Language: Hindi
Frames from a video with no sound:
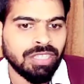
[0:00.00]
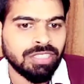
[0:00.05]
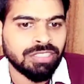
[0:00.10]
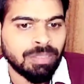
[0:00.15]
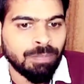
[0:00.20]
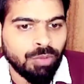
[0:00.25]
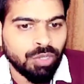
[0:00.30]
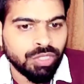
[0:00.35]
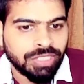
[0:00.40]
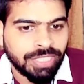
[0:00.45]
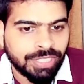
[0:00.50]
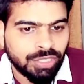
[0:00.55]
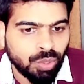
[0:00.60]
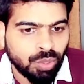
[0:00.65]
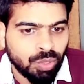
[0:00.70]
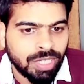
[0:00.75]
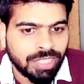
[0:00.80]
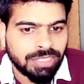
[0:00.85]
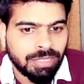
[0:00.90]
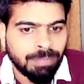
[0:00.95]
सपोज एक
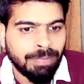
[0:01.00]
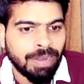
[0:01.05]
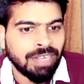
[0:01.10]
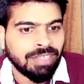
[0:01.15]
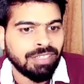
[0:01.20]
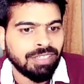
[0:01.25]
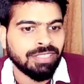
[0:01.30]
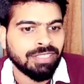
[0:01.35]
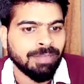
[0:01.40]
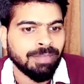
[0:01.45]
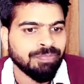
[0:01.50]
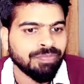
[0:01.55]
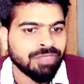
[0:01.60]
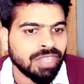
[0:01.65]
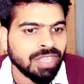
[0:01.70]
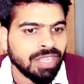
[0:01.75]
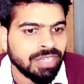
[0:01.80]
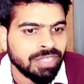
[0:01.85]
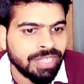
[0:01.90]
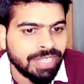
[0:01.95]
छोटा सा पार्ट लेते हैं
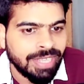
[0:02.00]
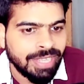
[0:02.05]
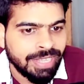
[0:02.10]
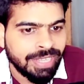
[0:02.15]
ठीक है